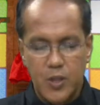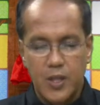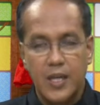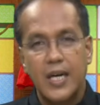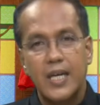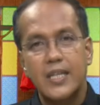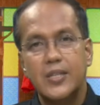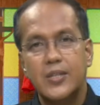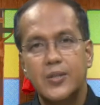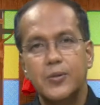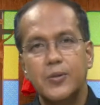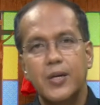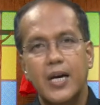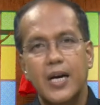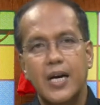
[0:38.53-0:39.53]

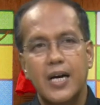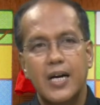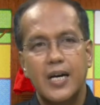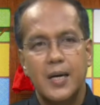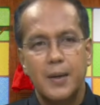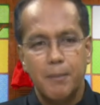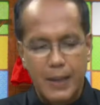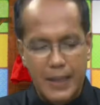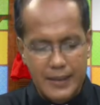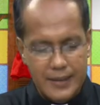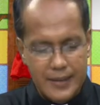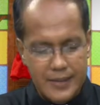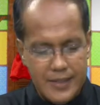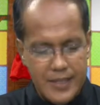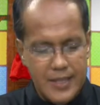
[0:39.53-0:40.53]
ngadto ha
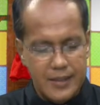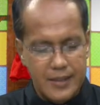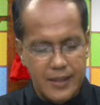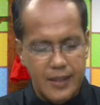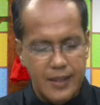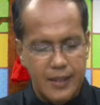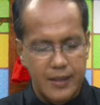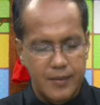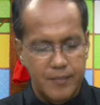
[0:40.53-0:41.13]
27.